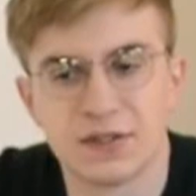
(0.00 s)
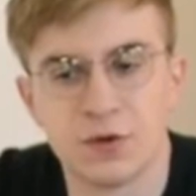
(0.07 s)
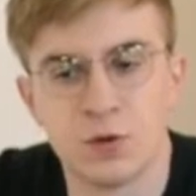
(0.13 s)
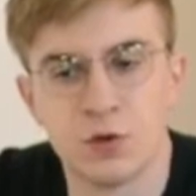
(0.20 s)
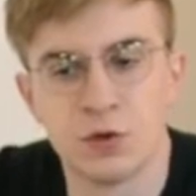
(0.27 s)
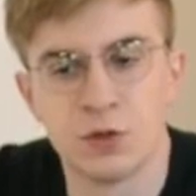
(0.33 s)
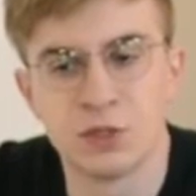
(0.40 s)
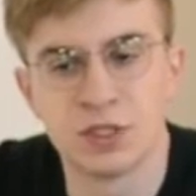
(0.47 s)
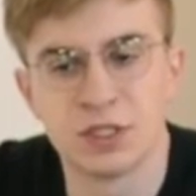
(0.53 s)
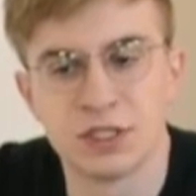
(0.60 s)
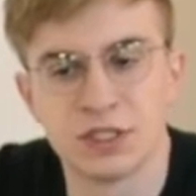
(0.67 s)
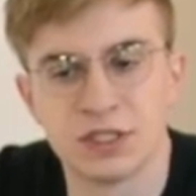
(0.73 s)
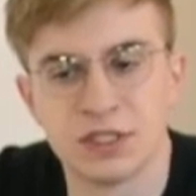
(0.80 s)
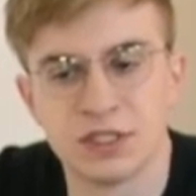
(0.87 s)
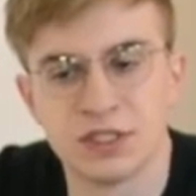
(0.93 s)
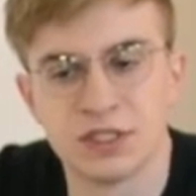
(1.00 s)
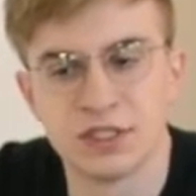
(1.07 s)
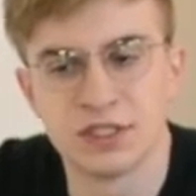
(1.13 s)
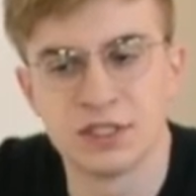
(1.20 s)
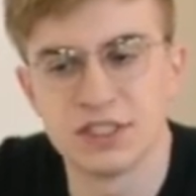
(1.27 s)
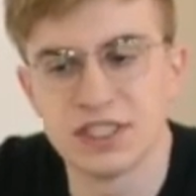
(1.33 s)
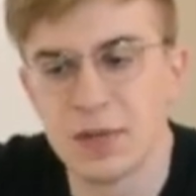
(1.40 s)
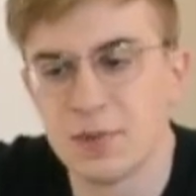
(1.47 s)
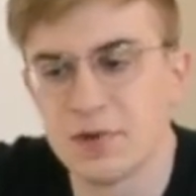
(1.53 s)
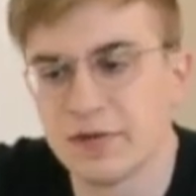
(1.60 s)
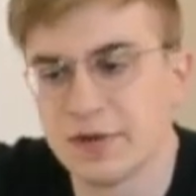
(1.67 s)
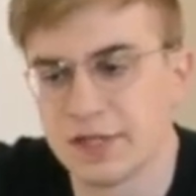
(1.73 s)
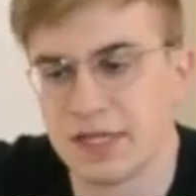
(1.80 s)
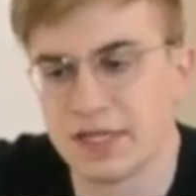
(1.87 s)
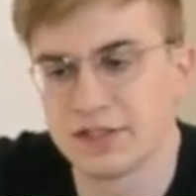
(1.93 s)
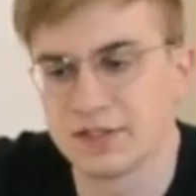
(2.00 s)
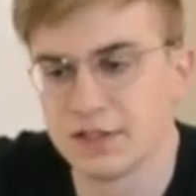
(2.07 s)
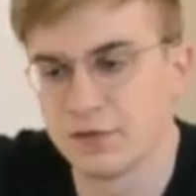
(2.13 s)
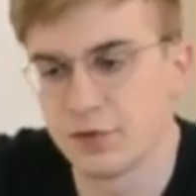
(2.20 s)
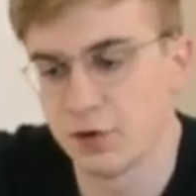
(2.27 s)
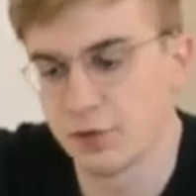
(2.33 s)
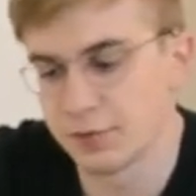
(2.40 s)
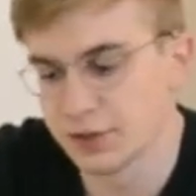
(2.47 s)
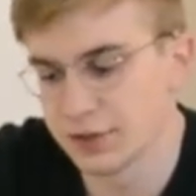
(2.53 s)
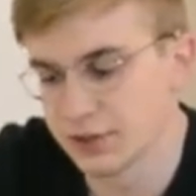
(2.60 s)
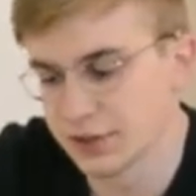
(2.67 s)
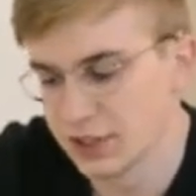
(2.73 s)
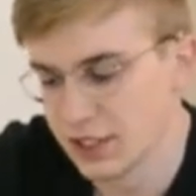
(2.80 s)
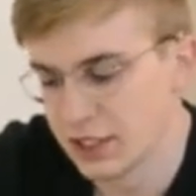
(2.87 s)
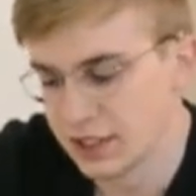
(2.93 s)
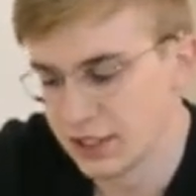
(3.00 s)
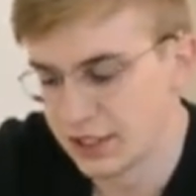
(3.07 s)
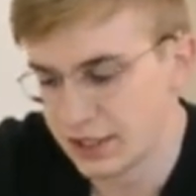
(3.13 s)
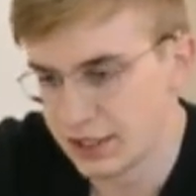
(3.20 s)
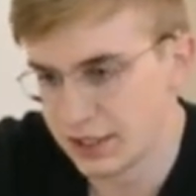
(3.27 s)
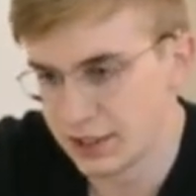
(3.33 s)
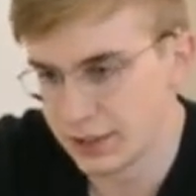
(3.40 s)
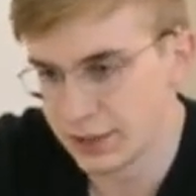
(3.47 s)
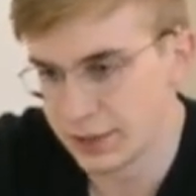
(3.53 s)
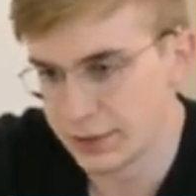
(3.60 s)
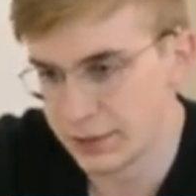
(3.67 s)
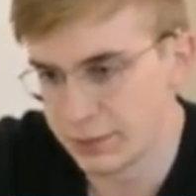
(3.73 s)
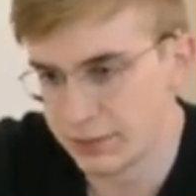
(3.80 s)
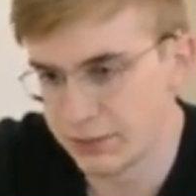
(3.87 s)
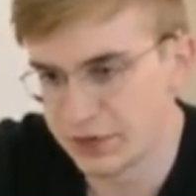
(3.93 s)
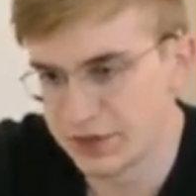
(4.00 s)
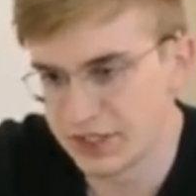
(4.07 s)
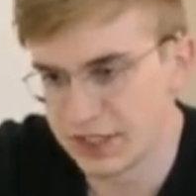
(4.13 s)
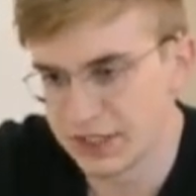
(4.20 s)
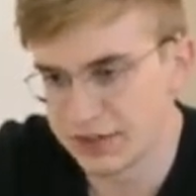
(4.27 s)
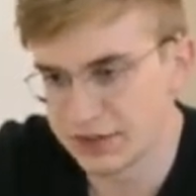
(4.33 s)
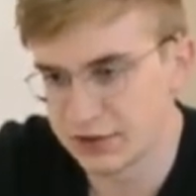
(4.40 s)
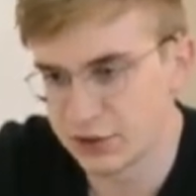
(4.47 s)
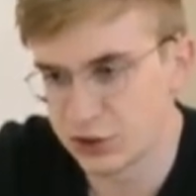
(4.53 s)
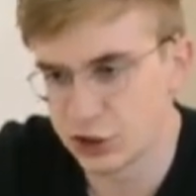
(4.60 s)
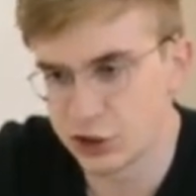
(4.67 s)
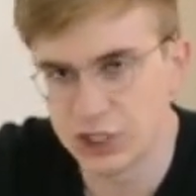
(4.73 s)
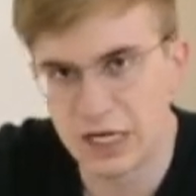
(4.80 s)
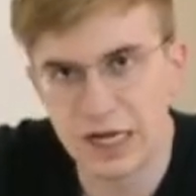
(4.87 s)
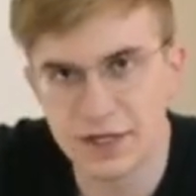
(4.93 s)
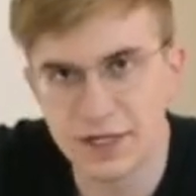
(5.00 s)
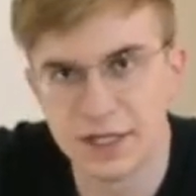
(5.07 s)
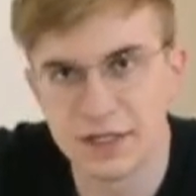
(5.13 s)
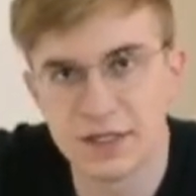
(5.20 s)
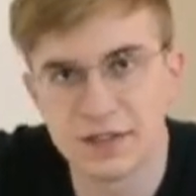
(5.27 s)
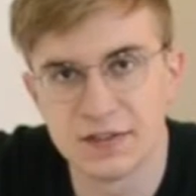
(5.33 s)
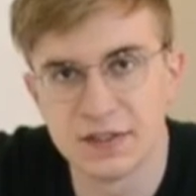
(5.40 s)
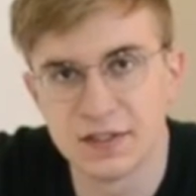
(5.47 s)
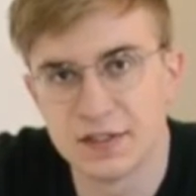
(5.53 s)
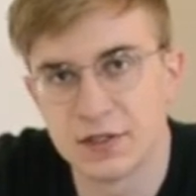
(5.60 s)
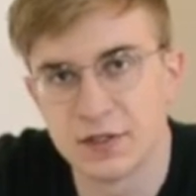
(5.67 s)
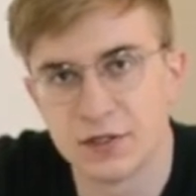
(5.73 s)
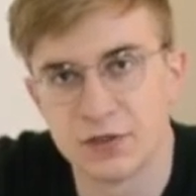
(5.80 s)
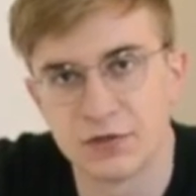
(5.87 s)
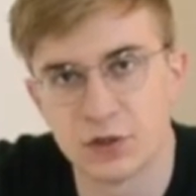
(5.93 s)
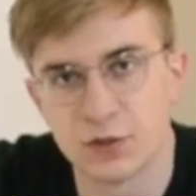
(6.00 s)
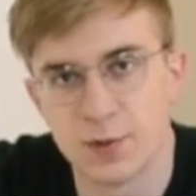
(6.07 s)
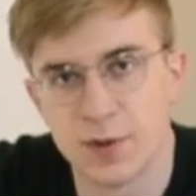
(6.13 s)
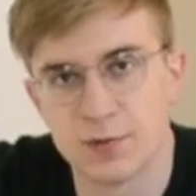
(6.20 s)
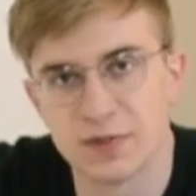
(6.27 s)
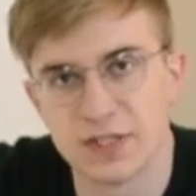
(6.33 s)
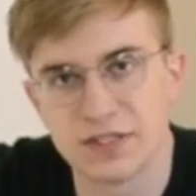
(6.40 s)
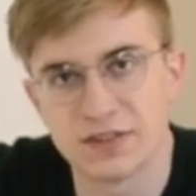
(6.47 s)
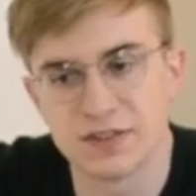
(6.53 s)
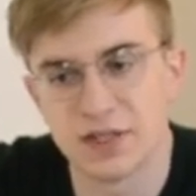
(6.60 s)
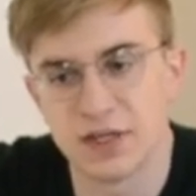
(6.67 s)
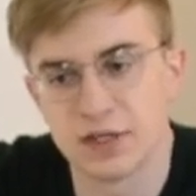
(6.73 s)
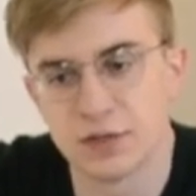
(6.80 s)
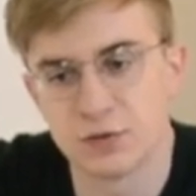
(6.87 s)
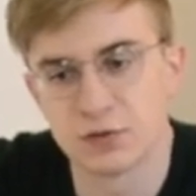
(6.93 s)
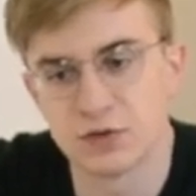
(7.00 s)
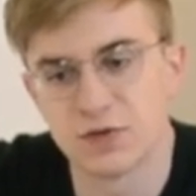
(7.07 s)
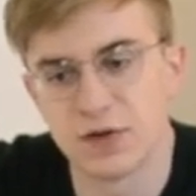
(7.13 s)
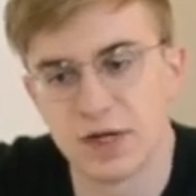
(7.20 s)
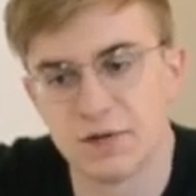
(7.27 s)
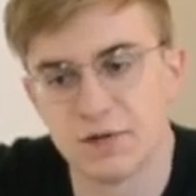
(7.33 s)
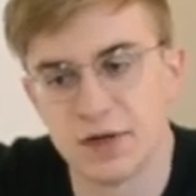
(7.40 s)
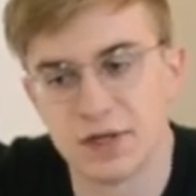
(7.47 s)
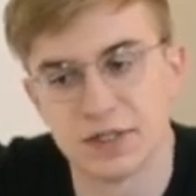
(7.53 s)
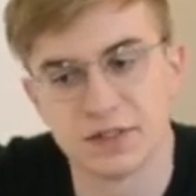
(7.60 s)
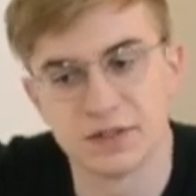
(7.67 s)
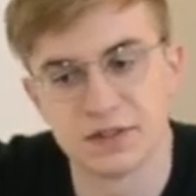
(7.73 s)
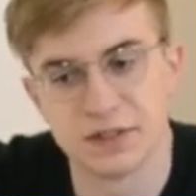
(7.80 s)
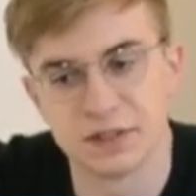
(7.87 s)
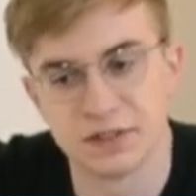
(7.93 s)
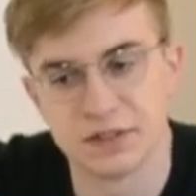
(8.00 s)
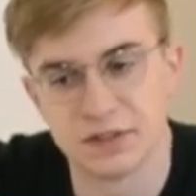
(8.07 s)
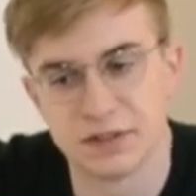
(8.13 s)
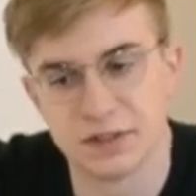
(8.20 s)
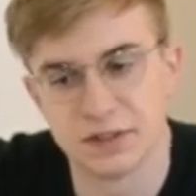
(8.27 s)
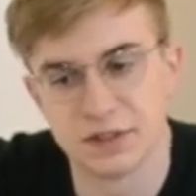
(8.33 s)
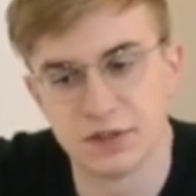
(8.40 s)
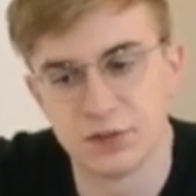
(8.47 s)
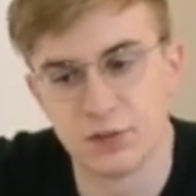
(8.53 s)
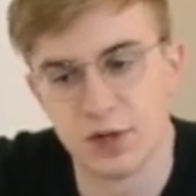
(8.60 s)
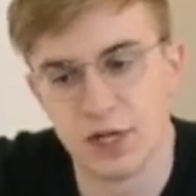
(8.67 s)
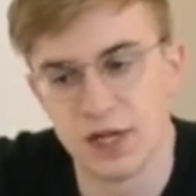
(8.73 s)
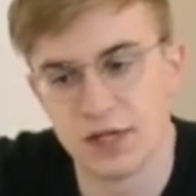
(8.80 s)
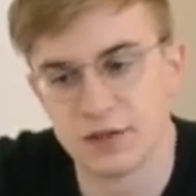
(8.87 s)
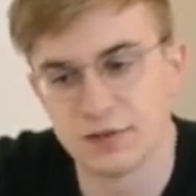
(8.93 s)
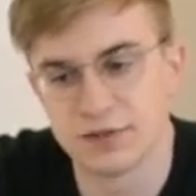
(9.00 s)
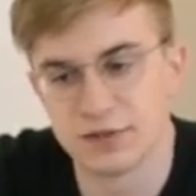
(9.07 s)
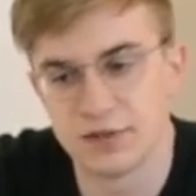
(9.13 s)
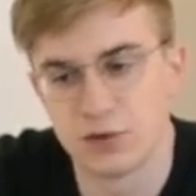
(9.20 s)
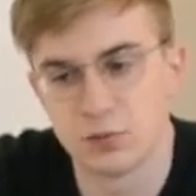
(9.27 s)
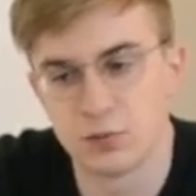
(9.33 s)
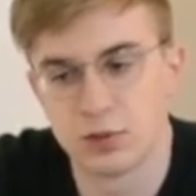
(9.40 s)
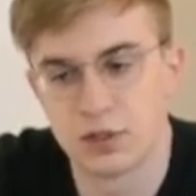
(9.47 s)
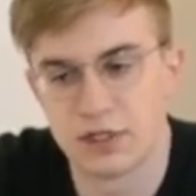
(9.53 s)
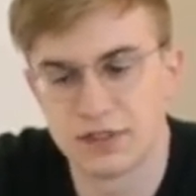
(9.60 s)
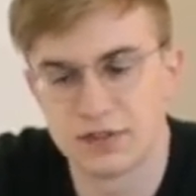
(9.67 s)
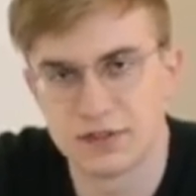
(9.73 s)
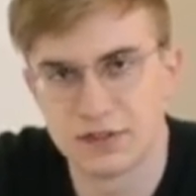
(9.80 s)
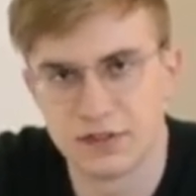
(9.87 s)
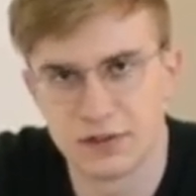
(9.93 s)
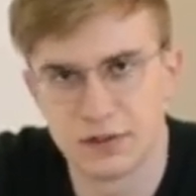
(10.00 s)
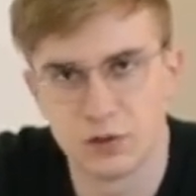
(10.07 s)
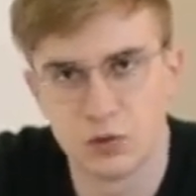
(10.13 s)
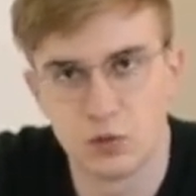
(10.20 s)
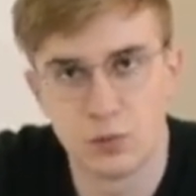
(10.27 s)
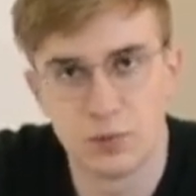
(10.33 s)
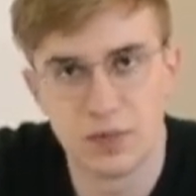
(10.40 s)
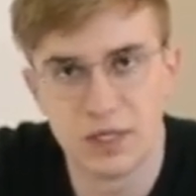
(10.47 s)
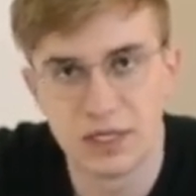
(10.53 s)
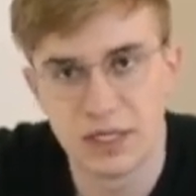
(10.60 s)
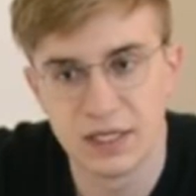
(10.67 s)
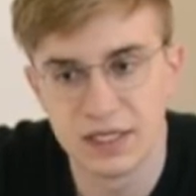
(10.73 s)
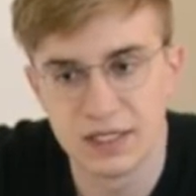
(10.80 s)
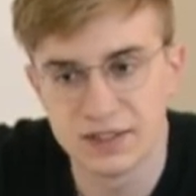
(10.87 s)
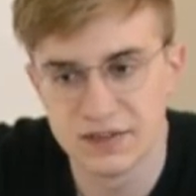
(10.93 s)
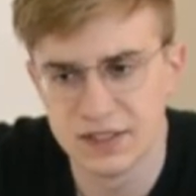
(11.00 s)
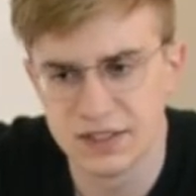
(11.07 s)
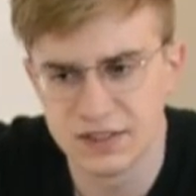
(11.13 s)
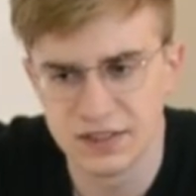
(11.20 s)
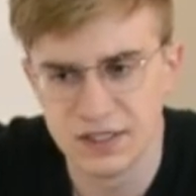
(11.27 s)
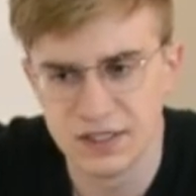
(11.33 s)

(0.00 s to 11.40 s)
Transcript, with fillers: und äh, ich habe hier wieder ein Headset vor mir, ähm, das stark an ein Headset erinnert, das wir schon mal im Test hatten. Und zwar war das das äh, Creative Sound Plus der Omega Headset.